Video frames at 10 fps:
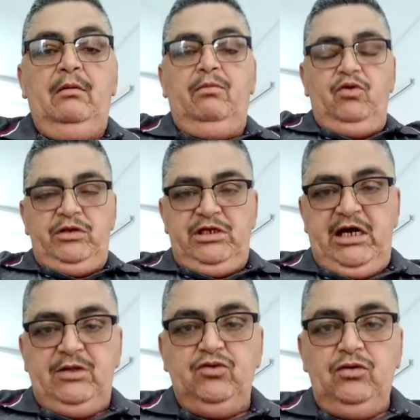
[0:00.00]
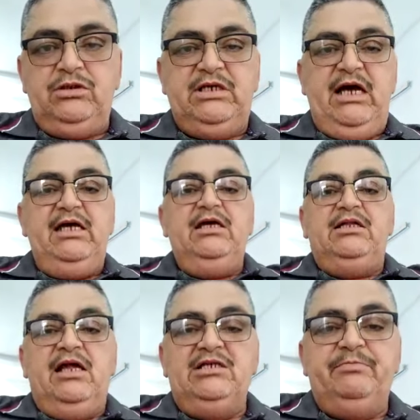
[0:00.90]
Bom dia a todos aí,
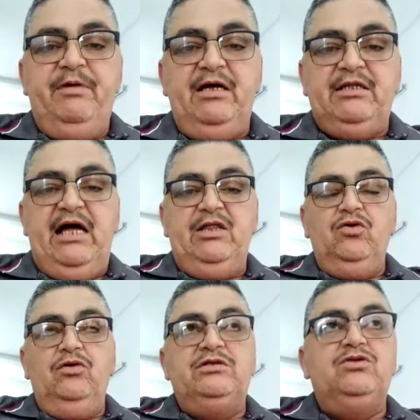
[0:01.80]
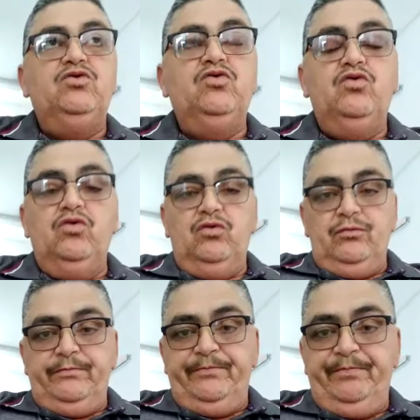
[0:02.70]
telespectadores do
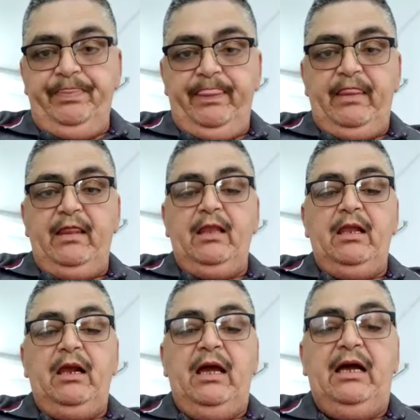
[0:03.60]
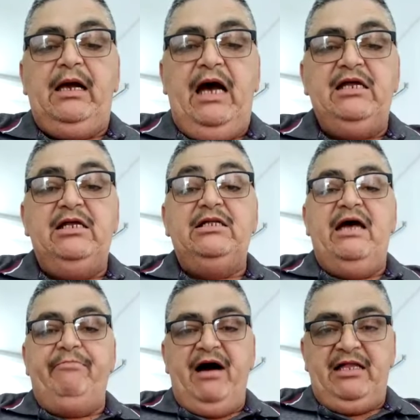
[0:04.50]
Cariri
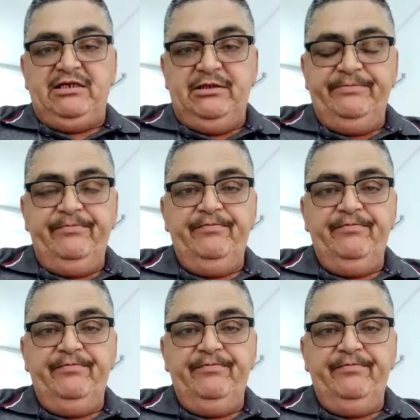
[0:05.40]
Debate.